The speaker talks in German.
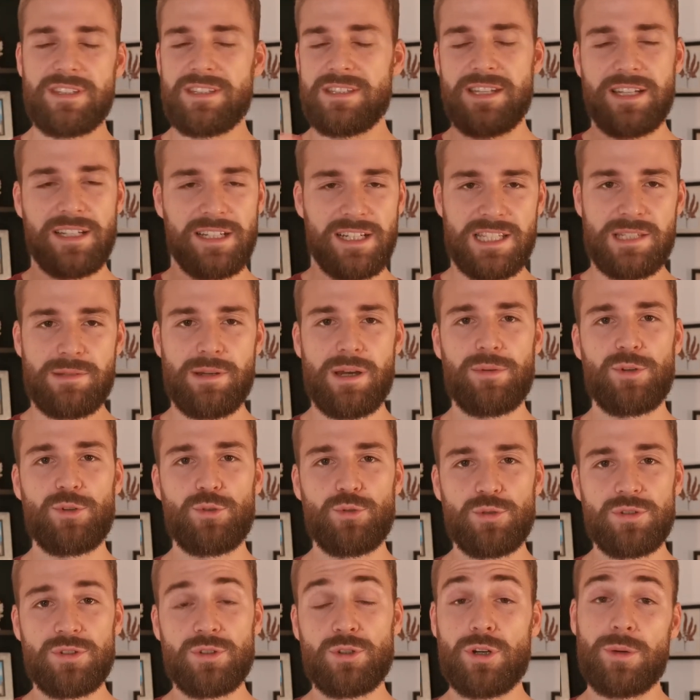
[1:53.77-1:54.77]
circa zwei
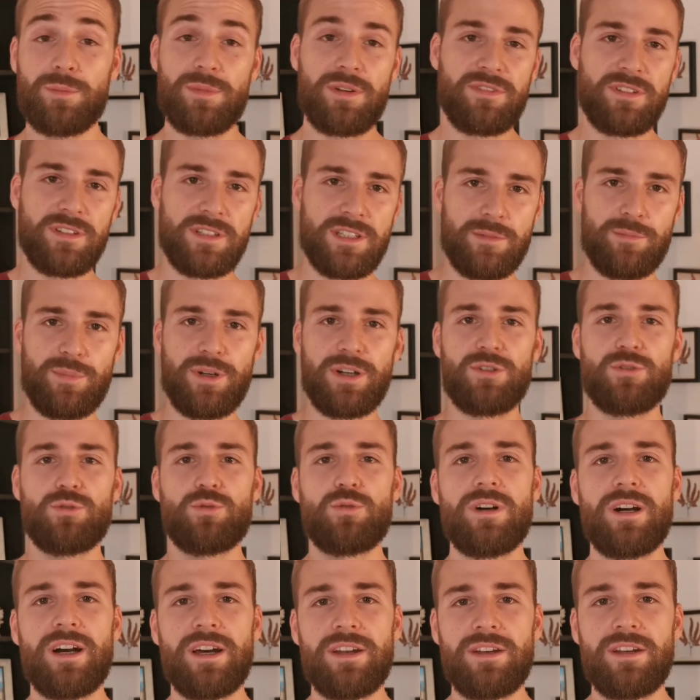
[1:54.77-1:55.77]
Minuten, kommt auf die
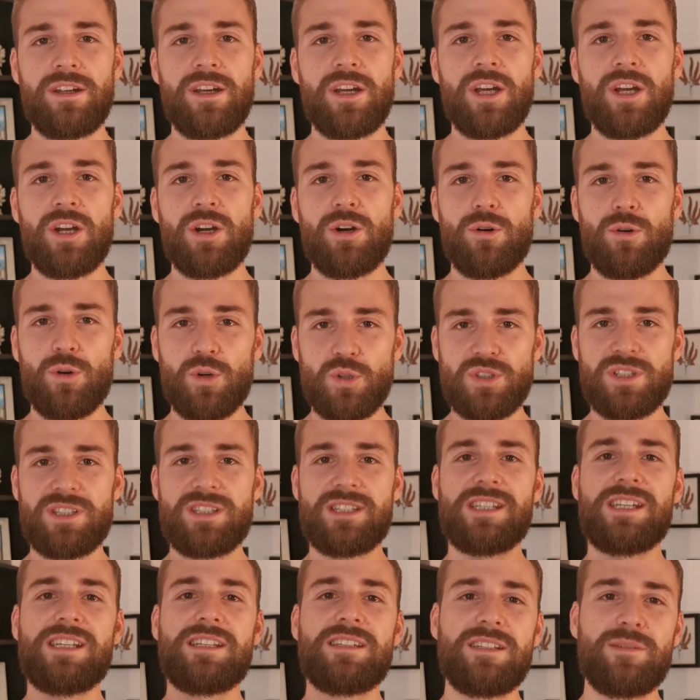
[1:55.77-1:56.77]
Temperatur an und
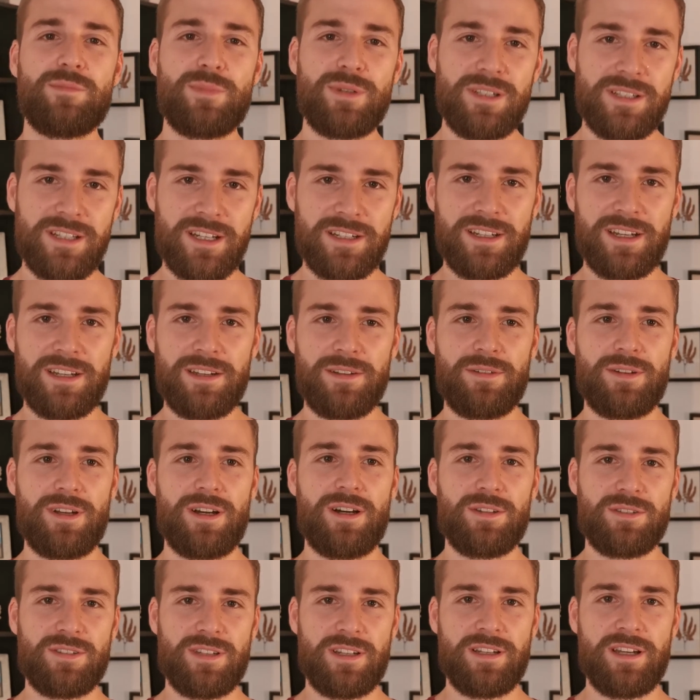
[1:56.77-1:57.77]
zieht die Bilder dann
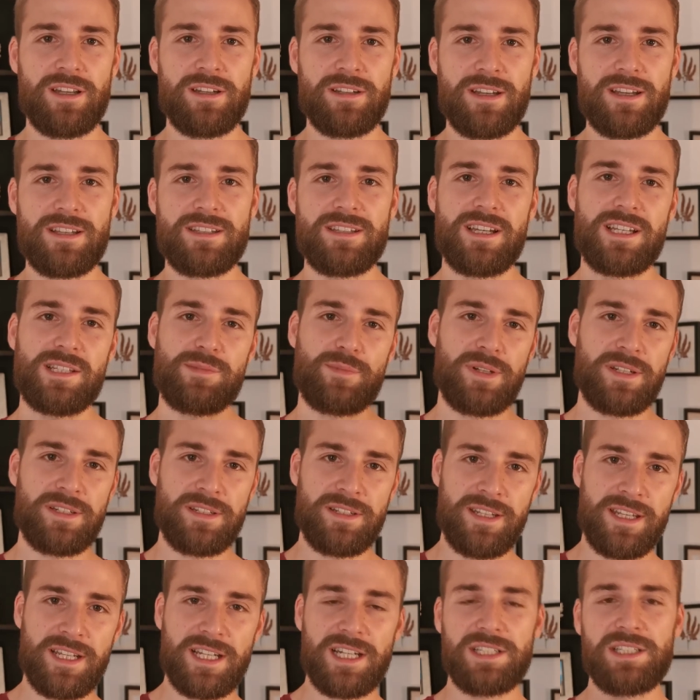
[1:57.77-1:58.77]
auseinander. Das heißt, man
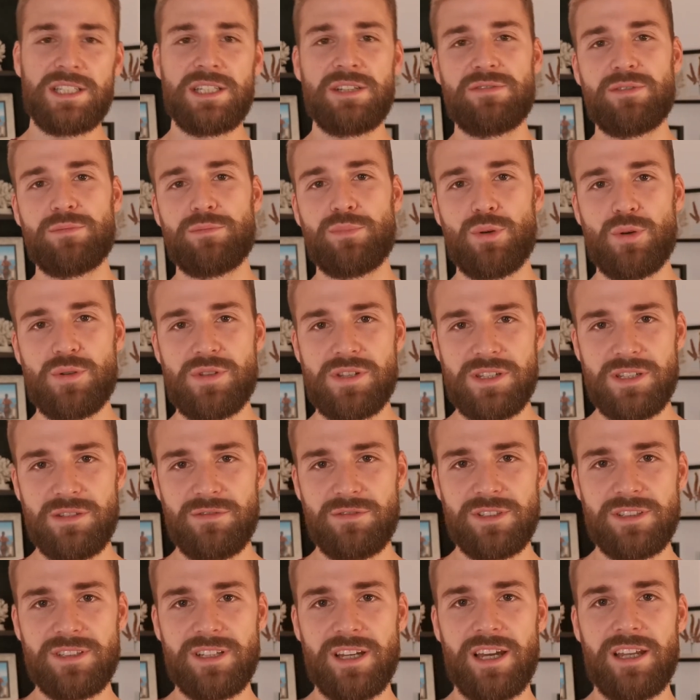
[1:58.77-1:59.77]
hat negativ und
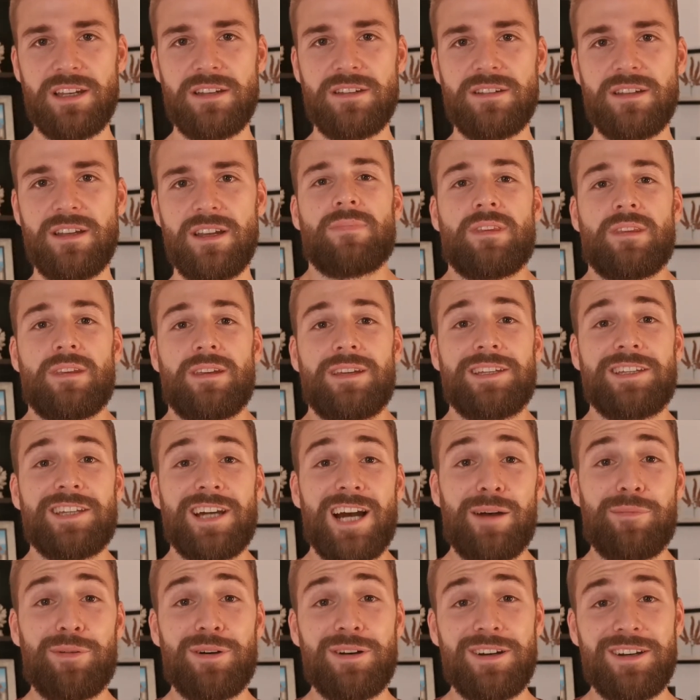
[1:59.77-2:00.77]
positiv getrennt.
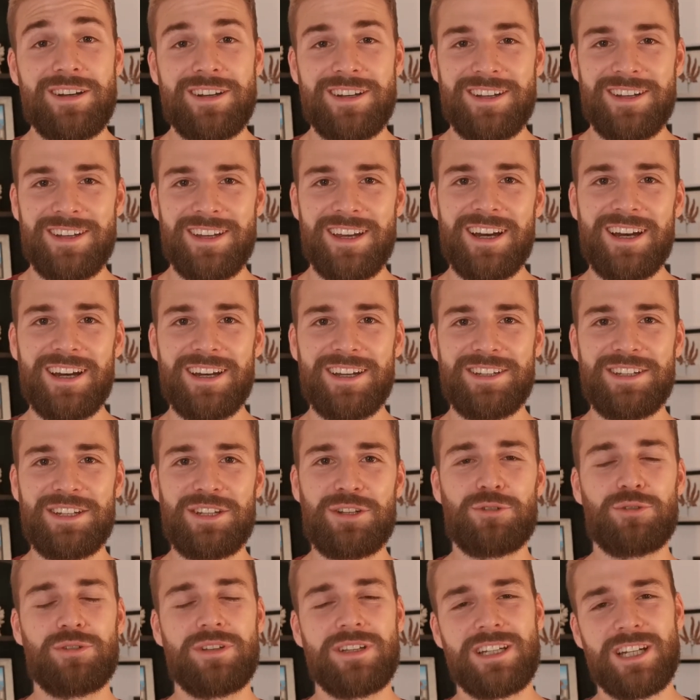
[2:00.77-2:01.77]
Ich habe ja
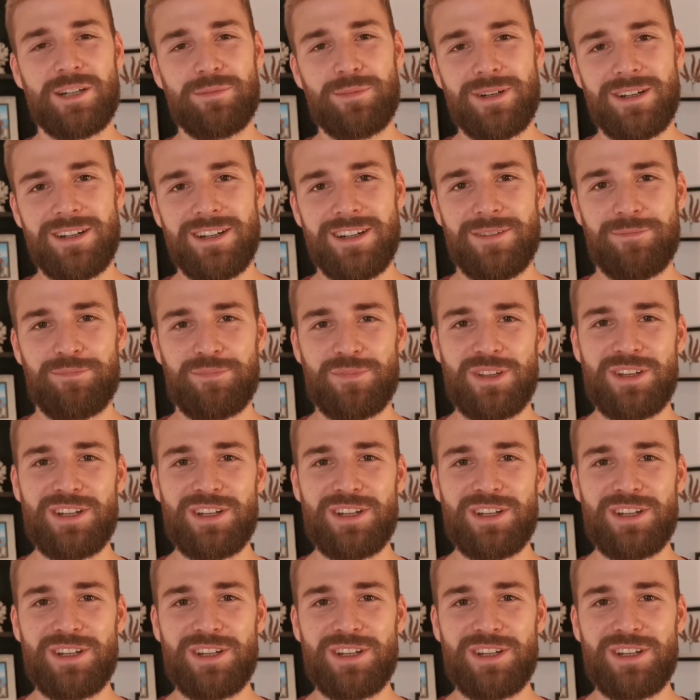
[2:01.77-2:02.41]
nicht nur die Kamera